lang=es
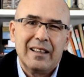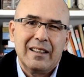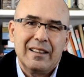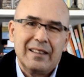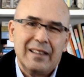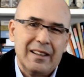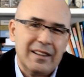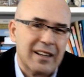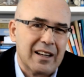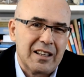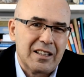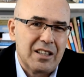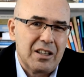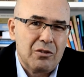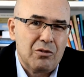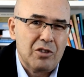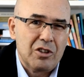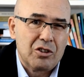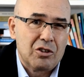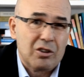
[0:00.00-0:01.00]
Tendrá que ser
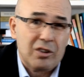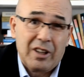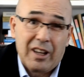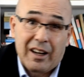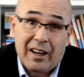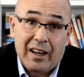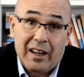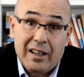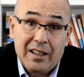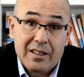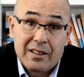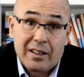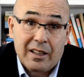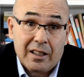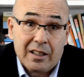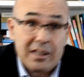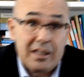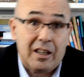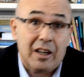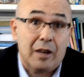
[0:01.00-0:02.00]
una historia realista,
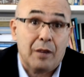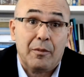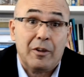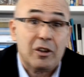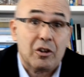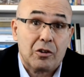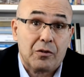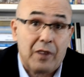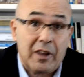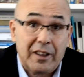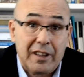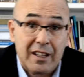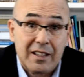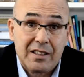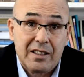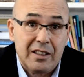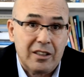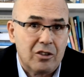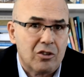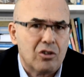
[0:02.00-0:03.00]
sin elementos
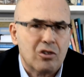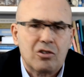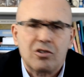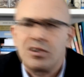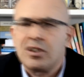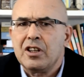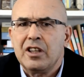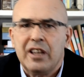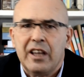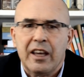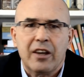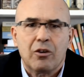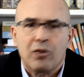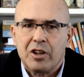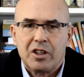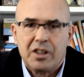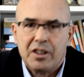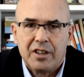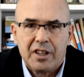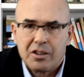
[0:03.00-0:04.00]
fantásticos, ni
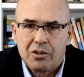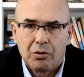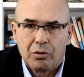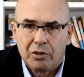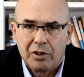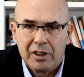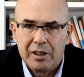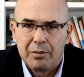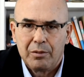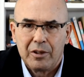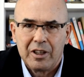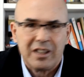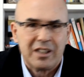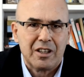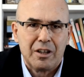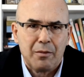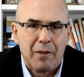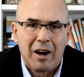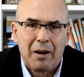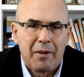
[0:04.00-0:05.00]
héroes indestructibles, ni
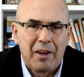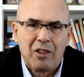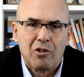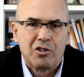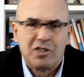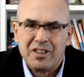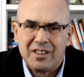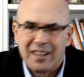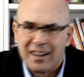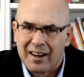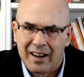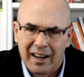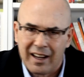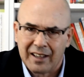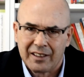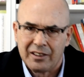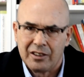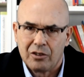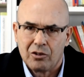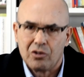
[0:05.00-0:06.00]
malvados
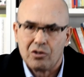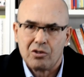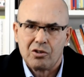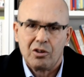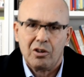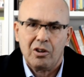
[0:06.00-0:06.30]
intergalácticos.